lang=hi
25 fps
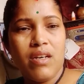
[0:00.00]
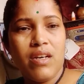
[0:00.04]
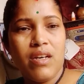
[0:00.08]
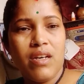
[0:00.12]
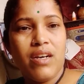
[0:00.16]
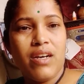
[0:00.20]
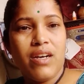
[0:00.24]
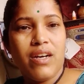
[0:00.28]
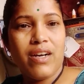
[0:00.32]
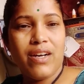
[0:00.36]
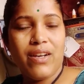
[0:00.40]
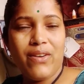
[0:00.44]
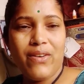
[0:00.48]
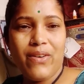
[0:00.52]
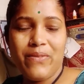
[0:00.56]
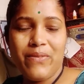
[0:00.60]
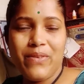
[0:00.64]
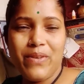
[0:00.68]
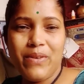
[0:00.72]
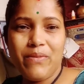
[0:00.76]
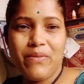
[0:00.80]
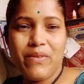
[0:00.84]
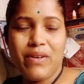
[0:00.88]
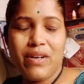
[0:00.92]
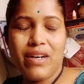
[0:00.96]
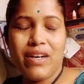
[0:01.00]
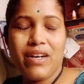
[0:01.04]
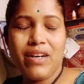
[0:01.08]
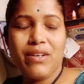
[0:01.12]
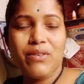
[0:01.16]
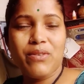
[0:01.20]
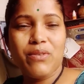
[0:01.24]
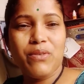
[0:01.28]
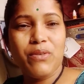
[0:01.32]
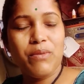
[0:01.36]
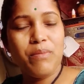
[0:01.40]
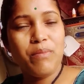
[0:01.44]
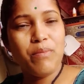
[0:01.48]
हेलो एवरीवन
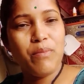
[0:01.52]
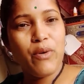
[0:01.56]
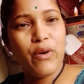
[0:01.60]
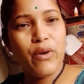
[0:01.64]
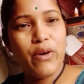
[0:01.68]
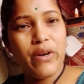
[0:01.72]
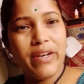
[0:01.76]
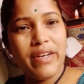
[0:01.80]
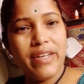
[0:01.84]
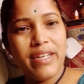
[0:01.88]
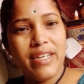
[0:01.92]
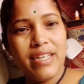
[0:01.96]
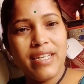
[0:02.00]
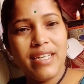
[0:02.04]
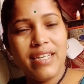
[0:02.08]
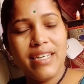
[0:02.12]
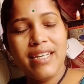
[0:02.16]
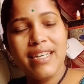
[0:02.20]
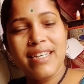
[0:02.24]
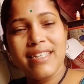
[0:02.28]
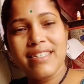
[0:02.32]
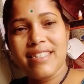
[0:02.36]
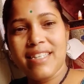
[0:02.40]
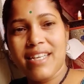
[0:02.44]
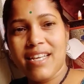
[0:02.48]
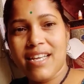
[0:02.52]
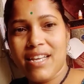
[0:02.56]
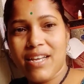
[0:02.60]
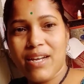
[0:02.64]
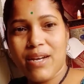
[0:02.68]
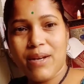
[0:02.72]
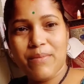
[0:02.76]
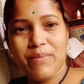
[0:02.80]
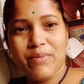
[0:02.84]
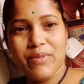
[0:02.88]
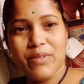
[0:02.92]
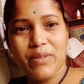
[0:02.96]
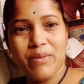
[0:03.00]
गुड मॉर्निंग कैसे हैं आप
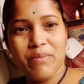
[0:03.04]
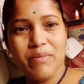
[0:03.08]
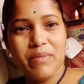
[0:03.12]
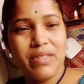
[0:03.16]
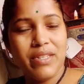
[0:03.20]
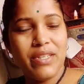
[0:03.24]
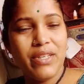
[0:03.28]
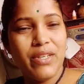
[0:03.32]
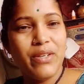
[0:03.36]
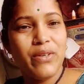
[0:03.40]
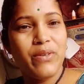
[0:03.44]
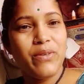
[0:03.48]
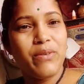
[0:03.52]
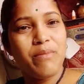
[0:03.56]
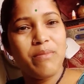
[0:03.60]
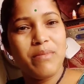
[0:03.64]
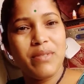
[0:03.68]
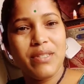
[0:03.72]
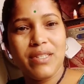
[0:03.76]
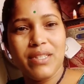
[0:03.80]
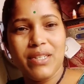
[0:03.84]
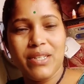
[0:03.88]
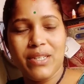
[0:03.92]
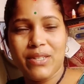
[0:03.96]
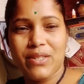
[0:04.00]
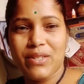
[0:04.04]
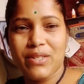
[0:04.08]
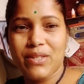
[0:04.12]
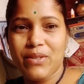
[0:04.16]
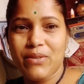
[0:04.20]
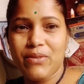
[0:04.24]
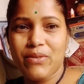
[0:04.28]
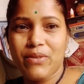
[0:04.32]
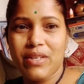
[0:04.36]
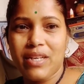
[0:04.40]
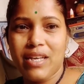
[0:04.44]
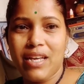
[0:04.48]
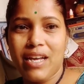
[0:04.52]
सभी उम्मीद करती हूँ
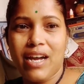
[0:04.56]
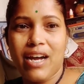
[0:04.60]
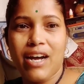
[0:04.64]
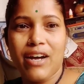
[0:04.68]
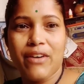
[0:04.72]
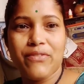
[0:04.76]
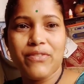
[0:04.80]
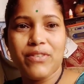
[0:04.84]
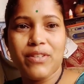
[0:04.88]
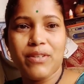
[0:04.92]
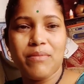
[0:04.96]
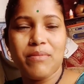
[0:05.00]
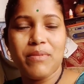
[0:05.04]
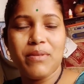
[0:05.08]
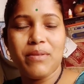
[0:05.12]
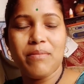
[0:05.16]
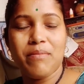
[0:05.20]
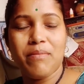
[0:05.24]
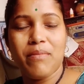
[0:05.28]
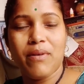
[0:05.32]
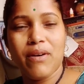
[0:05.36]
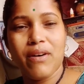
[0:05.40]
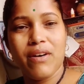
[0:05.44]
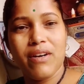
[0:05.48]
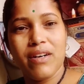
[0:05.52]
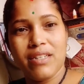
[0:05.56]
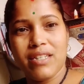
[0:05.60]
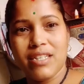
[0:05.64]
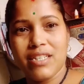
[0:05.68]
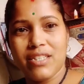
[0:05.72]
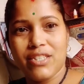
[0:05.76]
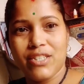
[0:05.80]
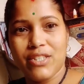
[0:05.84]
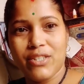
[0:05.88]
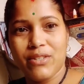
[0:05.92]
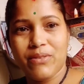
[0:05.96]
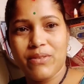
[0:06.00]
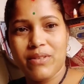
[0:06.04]
कि आप सभी बहुत अच्छे
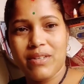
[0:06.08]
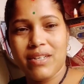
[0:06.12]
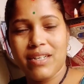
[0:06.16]
होंगे